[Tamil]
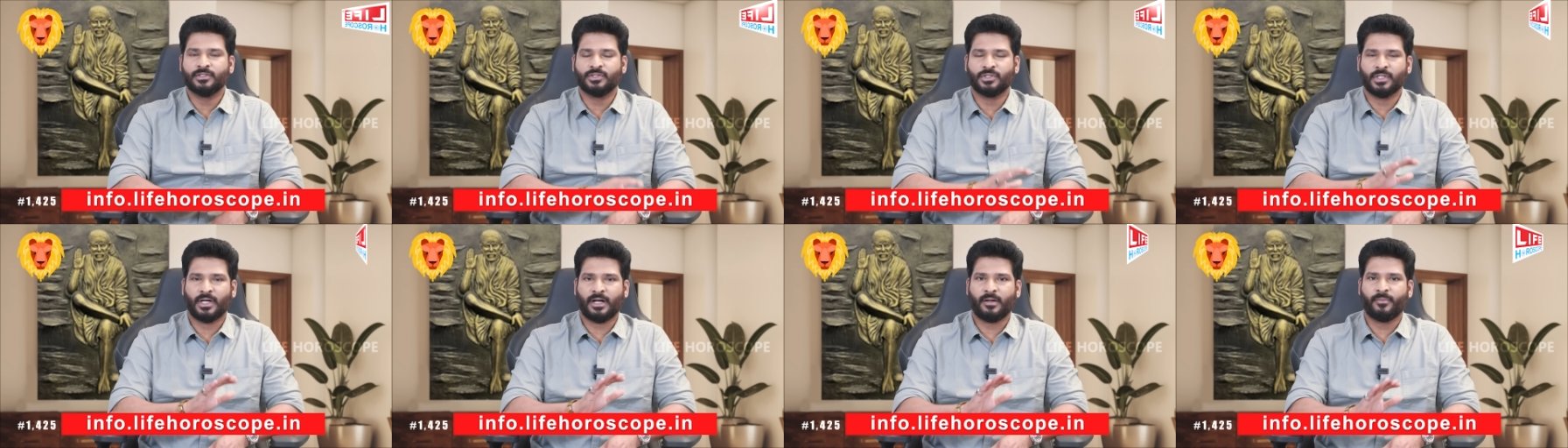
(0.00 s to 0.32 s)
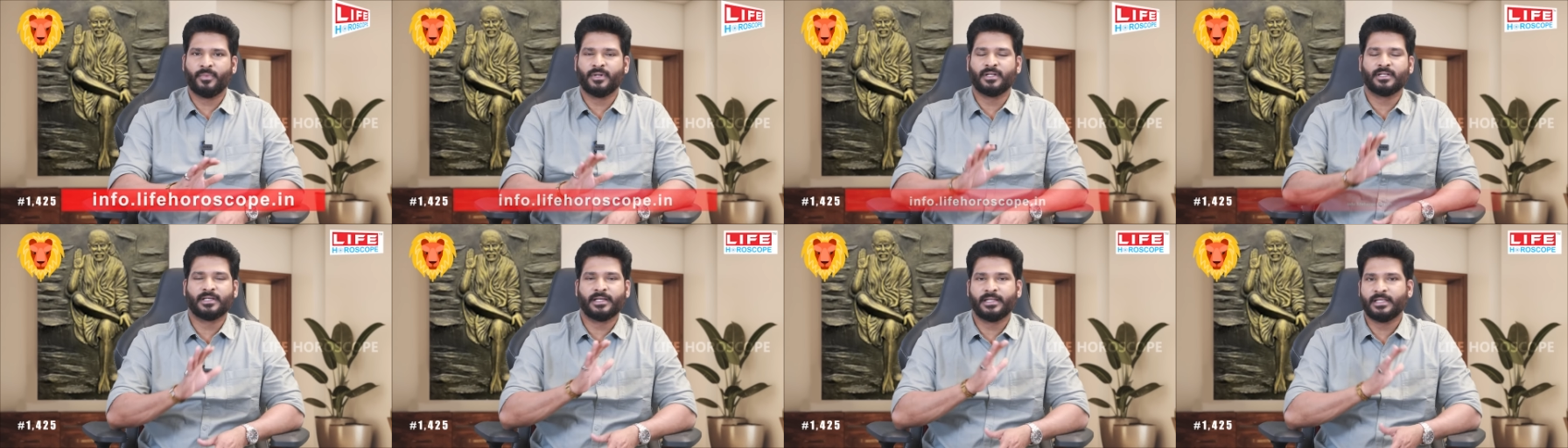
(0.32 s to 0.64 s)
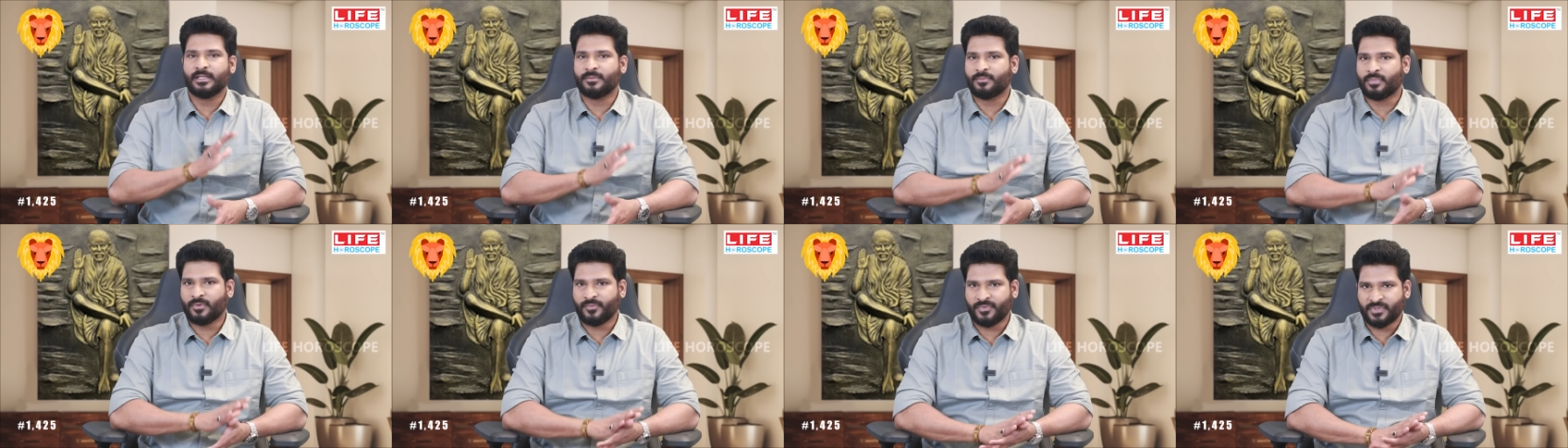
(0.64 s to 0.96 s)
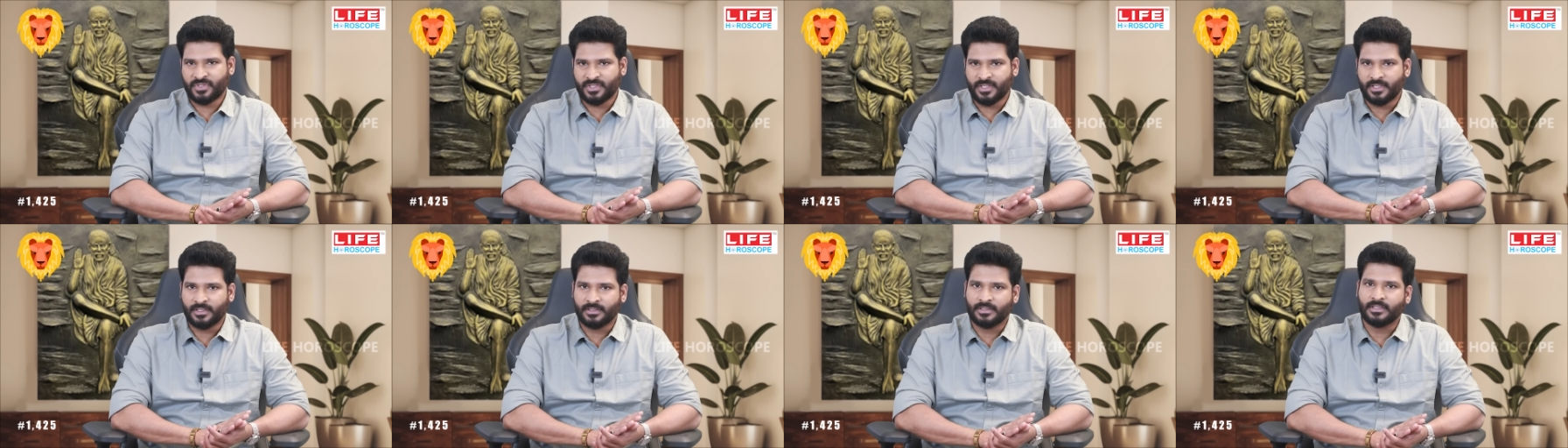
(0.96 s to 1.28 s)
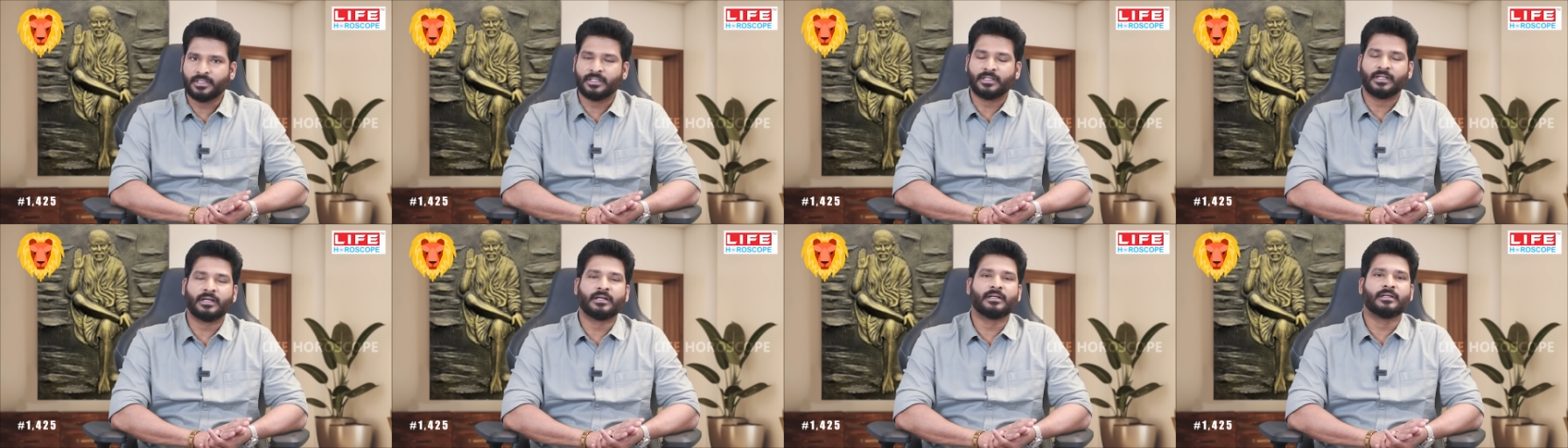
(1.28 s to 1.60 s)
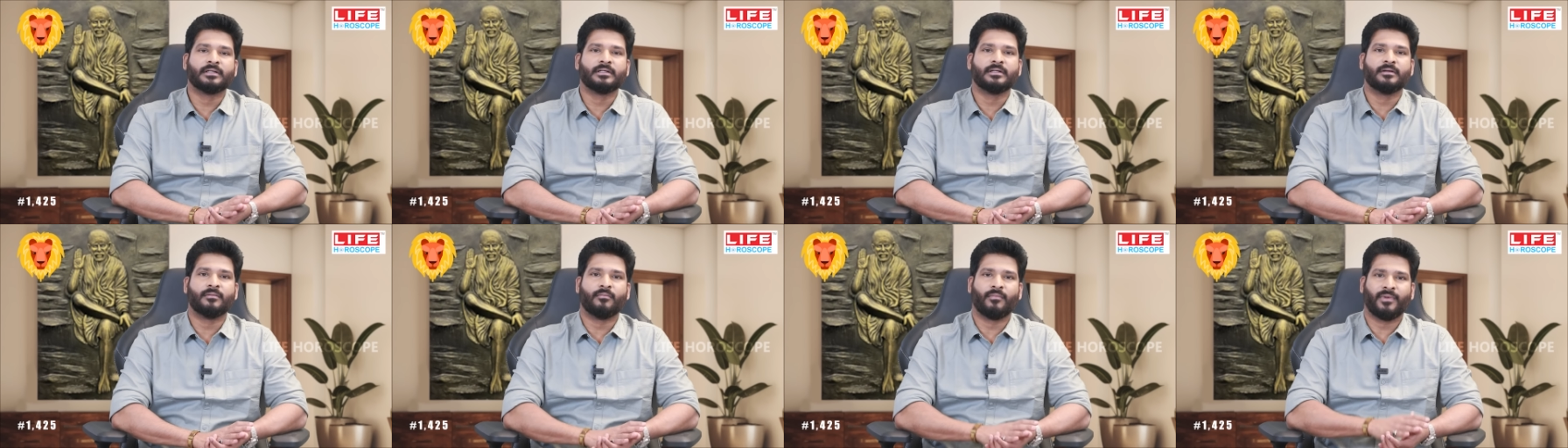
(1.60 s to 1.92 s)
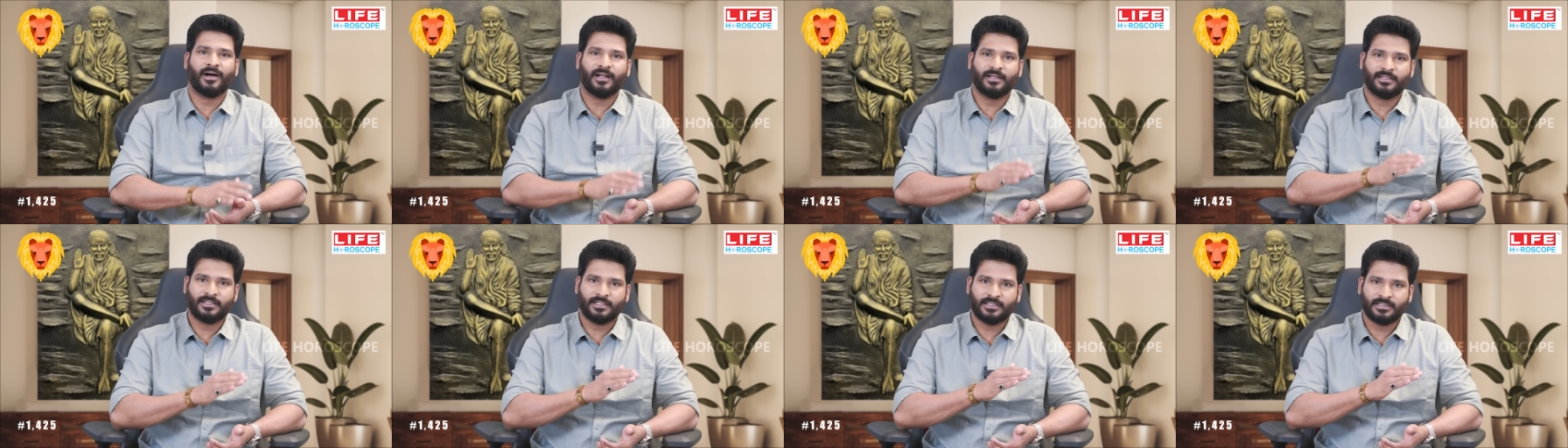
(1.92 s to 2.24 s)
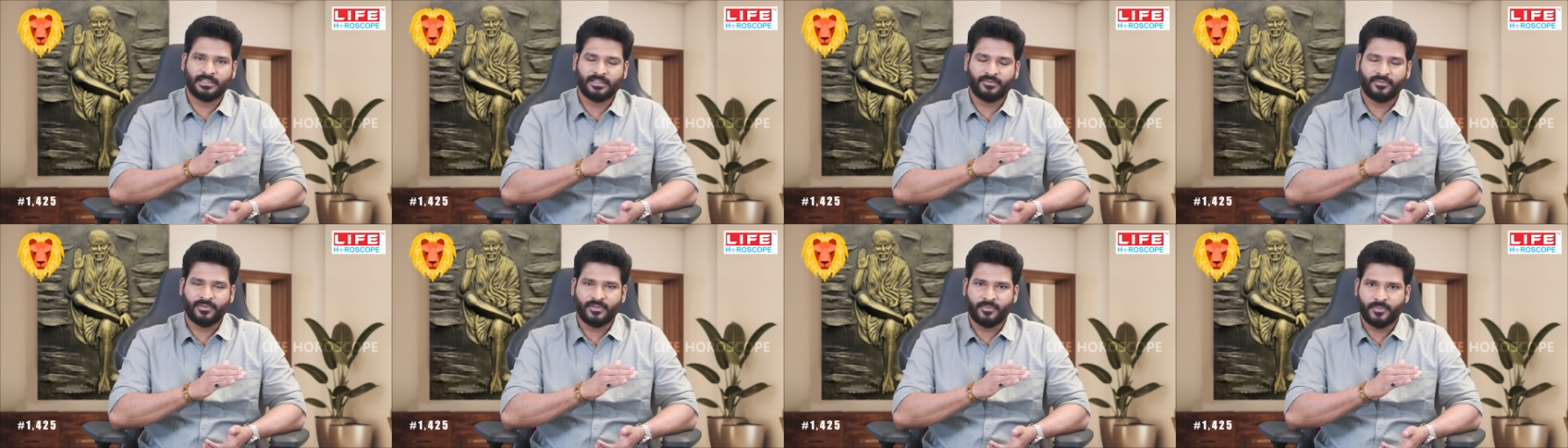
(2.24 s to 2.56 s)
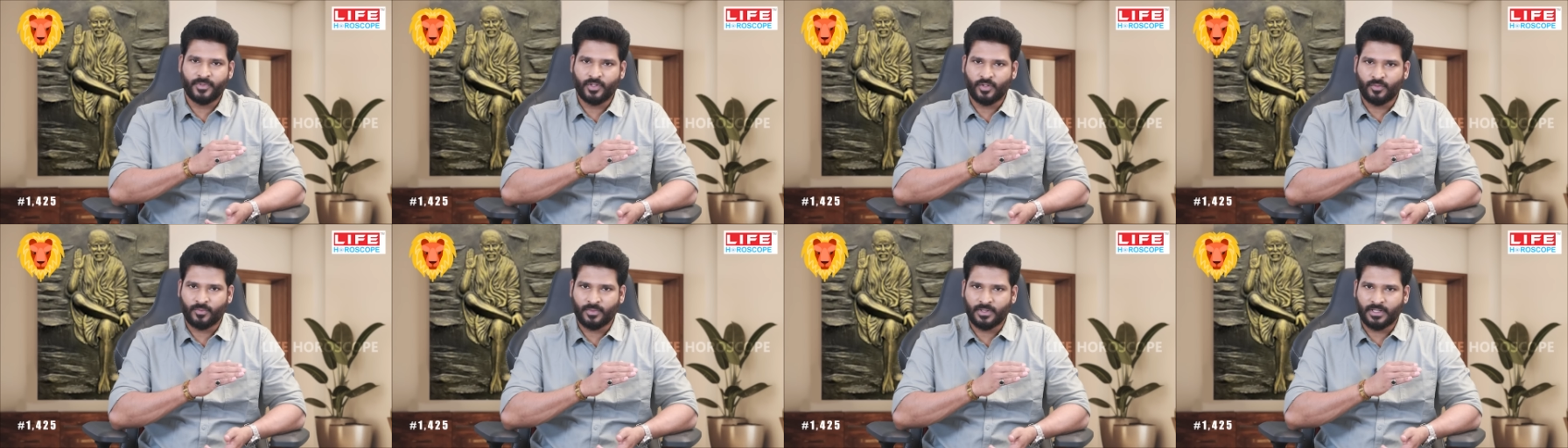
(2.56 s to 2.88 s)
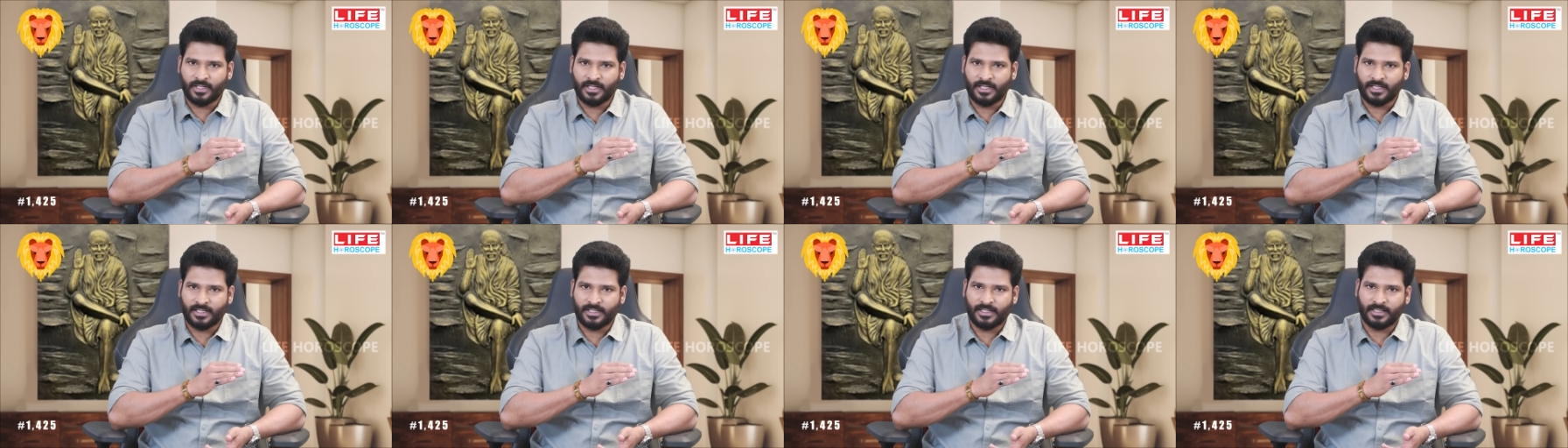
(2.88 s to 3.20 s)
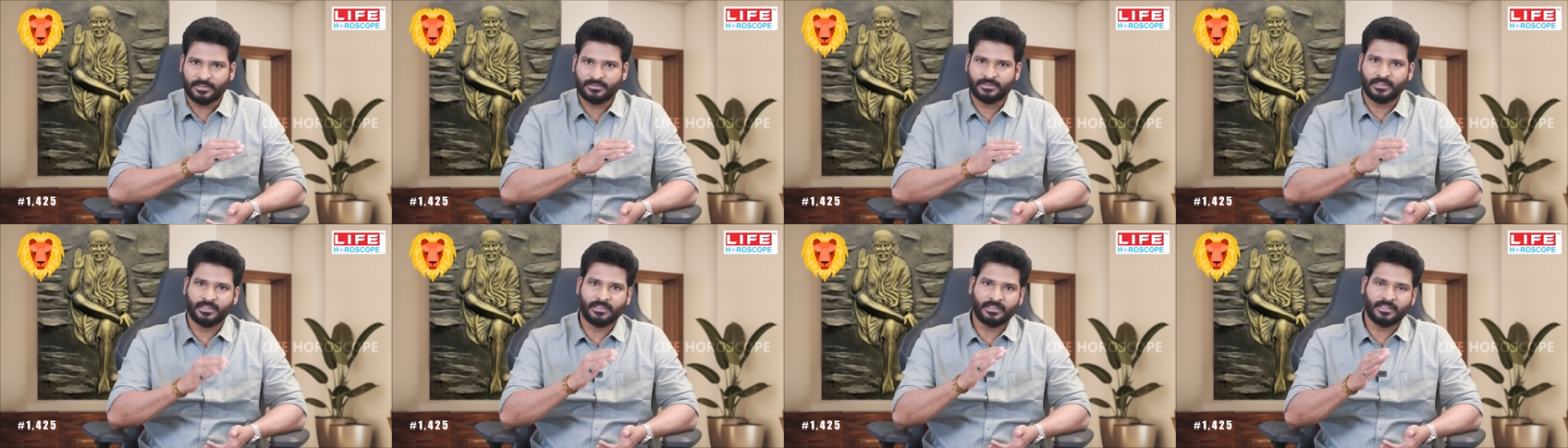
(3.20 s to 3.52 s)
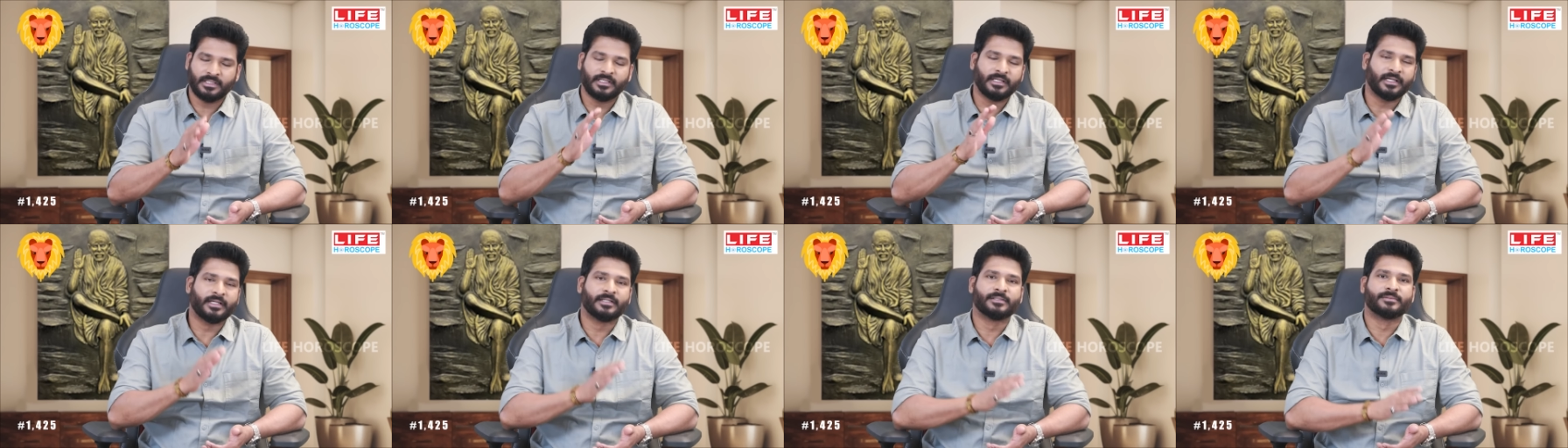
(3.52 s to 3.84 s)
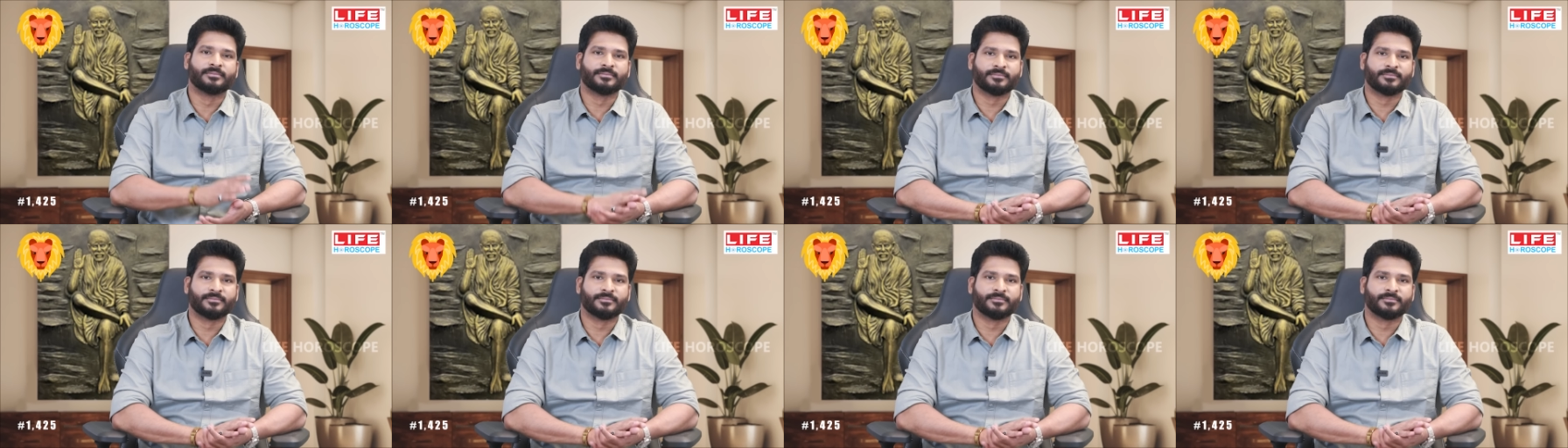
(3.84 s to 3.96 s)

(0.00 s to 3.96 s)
ஜாப் அண்ட் கரியர் ப்ரொஃபஷன் எடுத்திங்கன்னா மாற்றத்தை விரும்பி ரொம்ப நாளாக காத்திருக்கீங்க